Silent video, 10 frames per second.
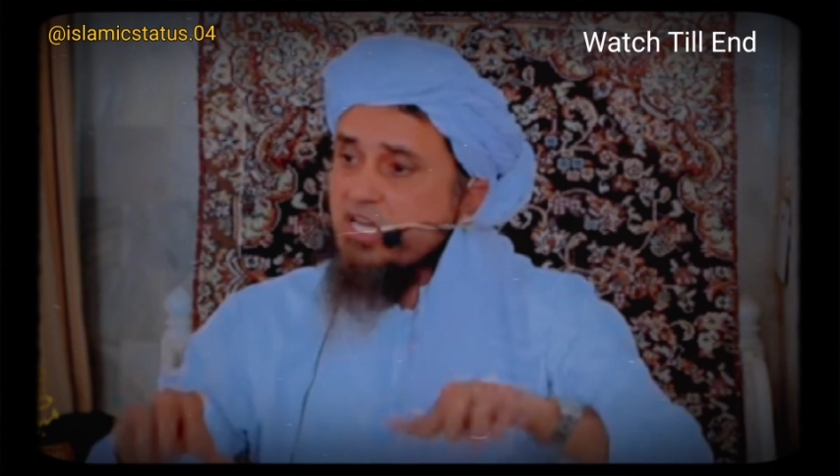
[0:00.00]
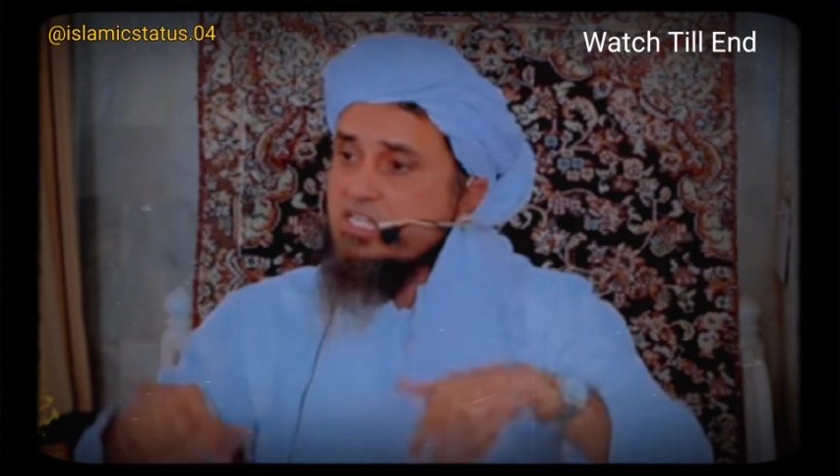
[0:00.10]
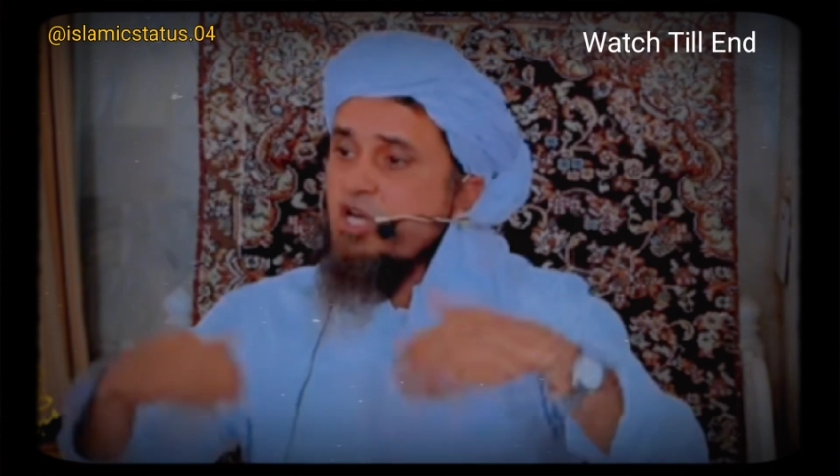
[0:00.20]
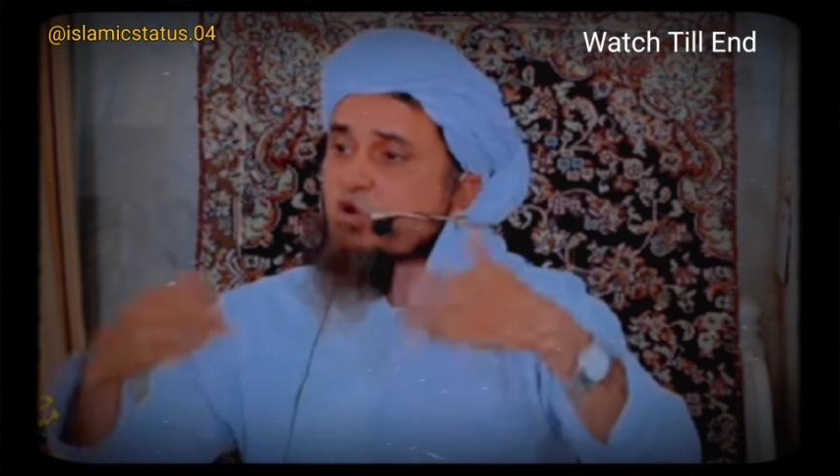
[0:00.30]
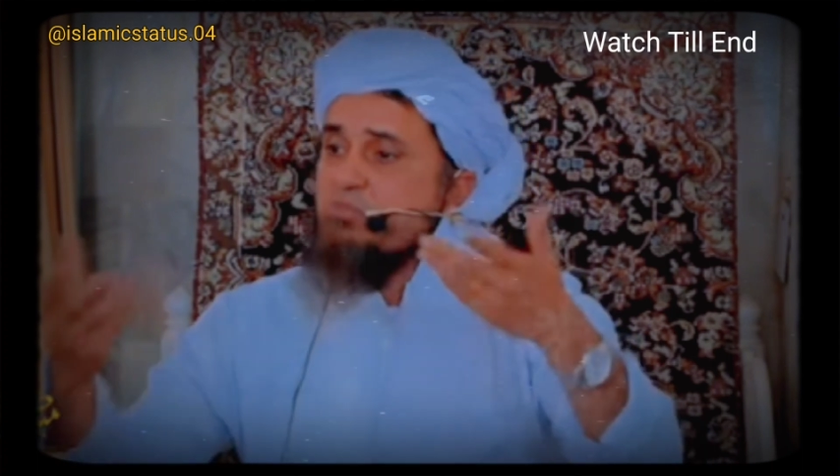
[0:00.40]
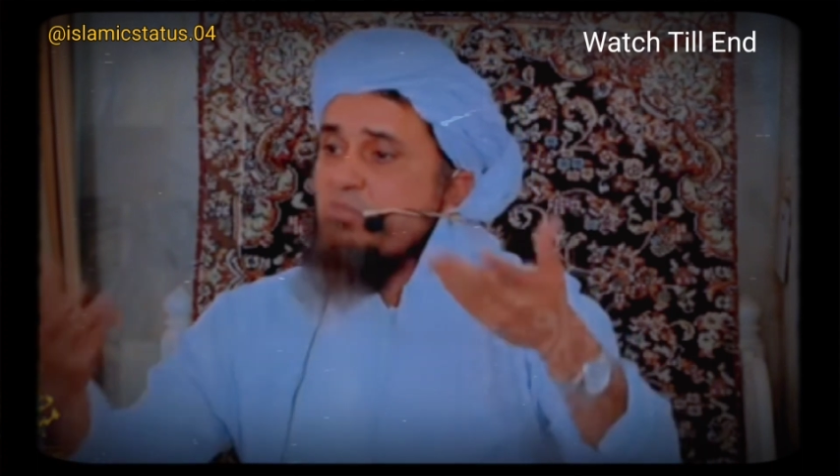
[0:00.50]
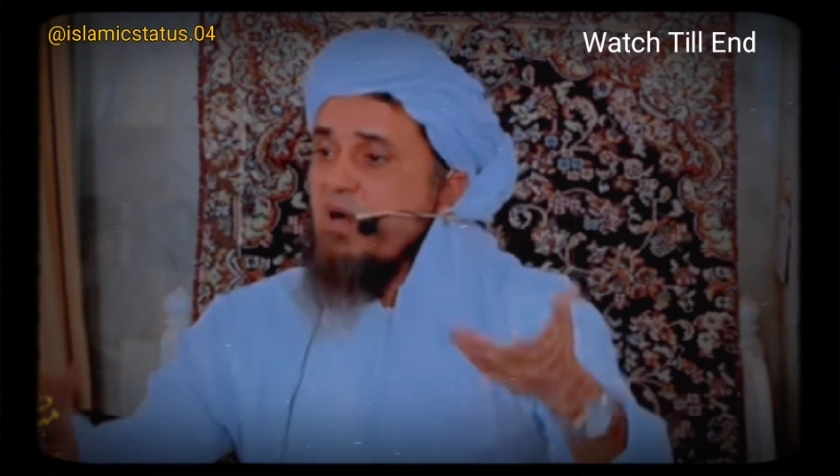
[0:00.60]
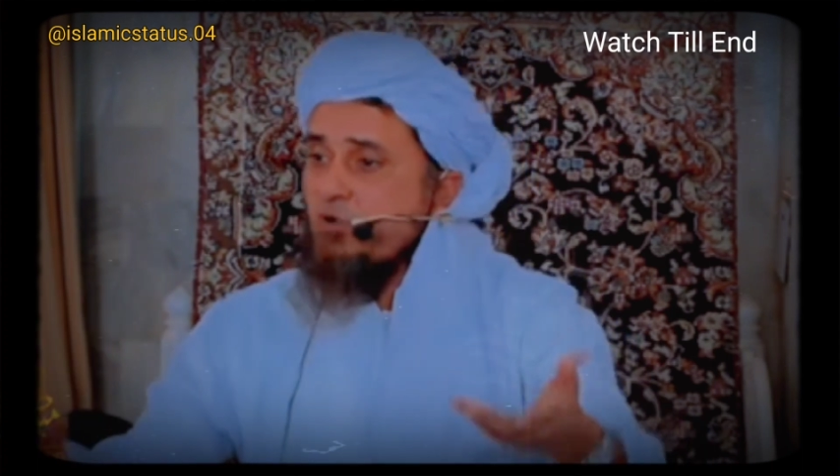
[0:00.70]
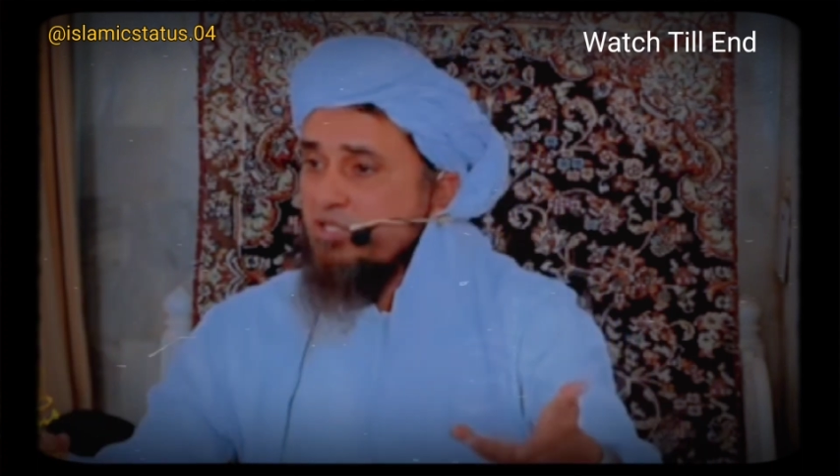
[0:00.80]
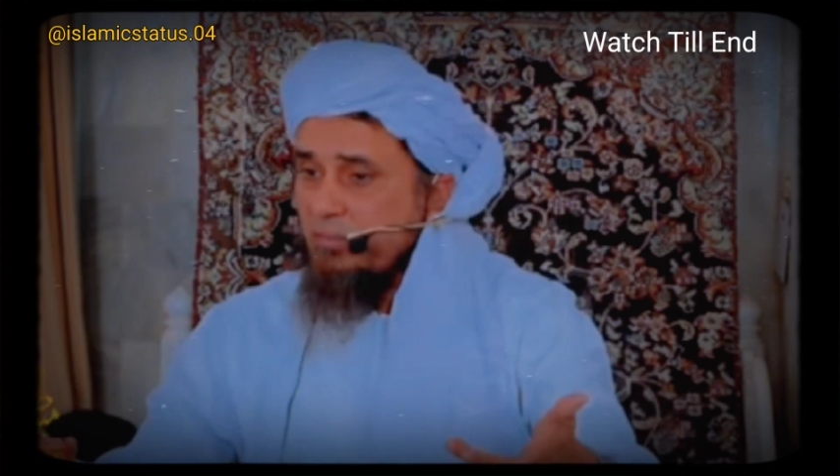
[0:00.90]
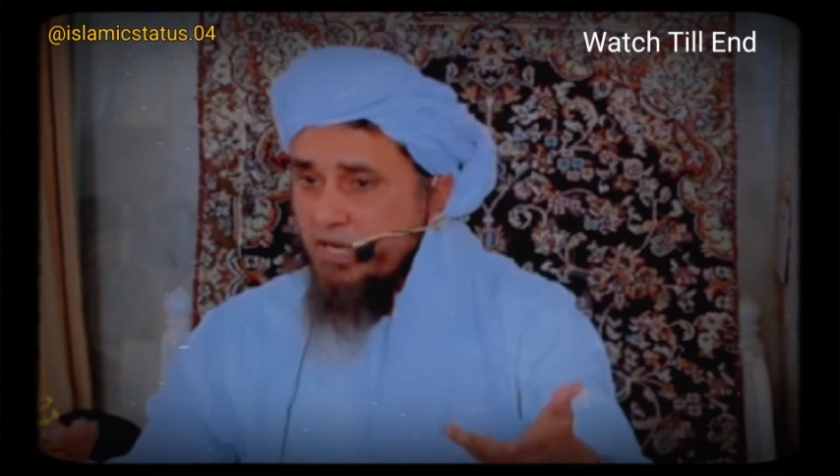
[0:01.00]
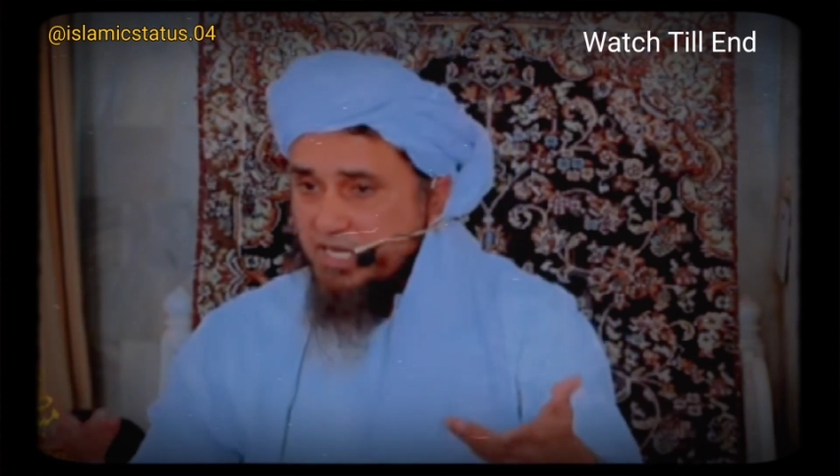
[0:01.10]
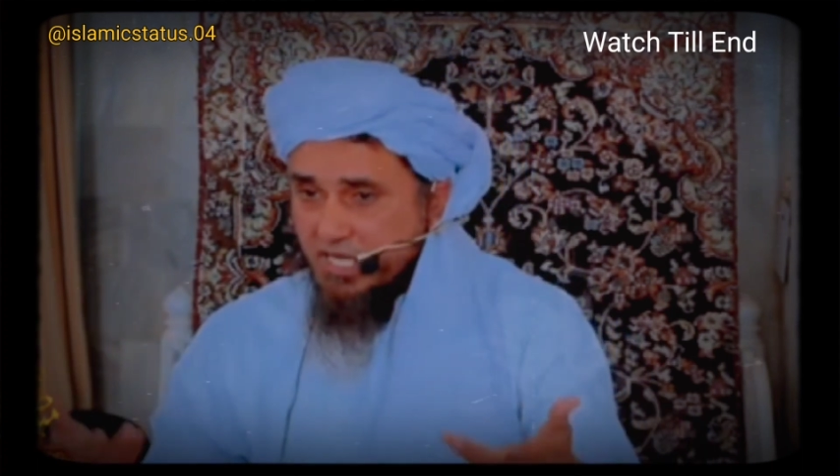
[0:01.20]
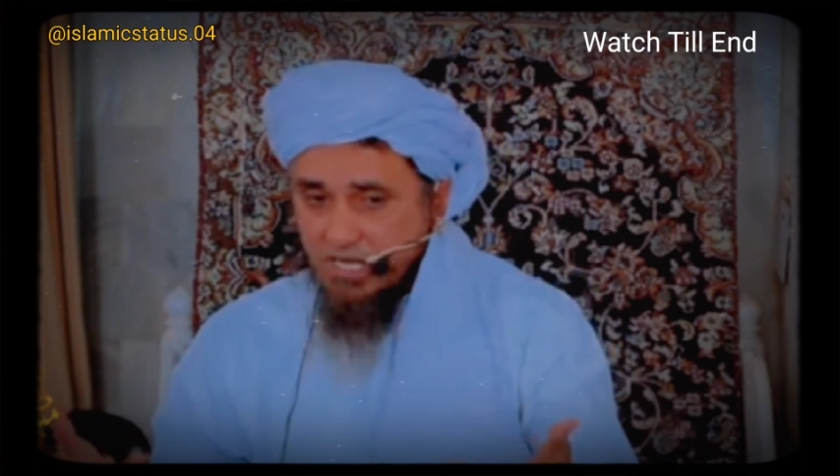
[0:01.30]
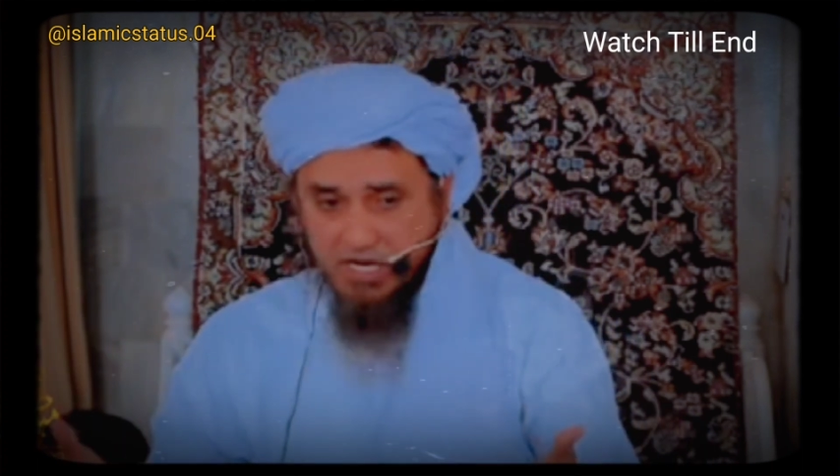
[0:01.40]
दर्जनों असबाब होते हैं
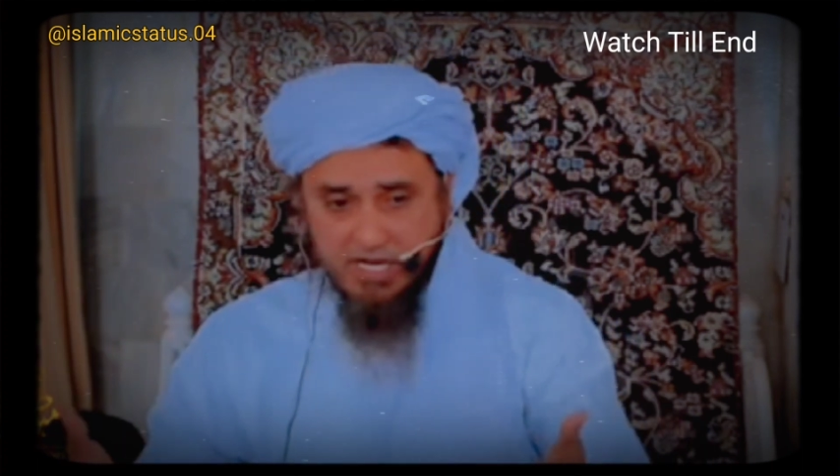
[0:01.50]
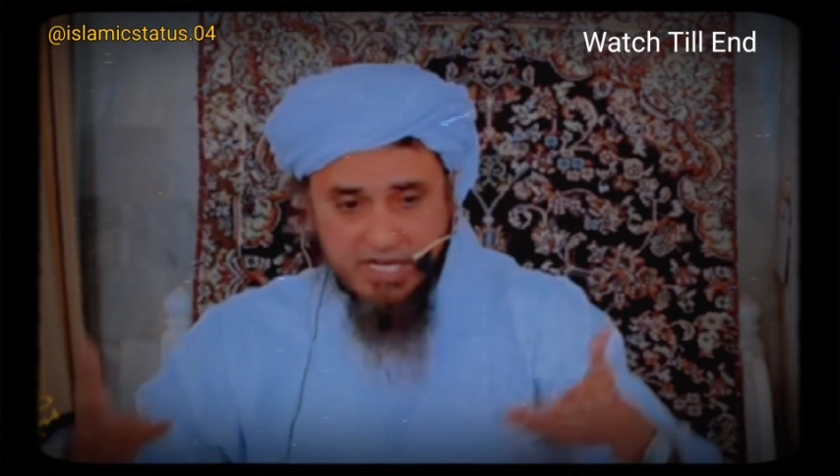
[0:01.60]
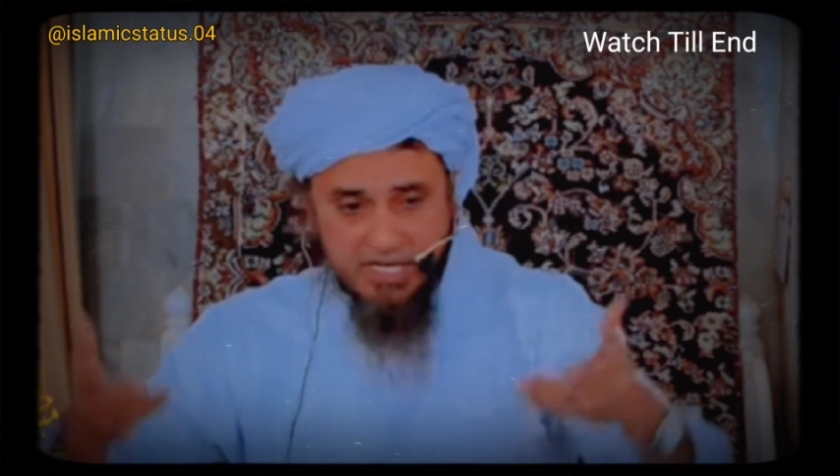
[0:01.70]
पेट निकलने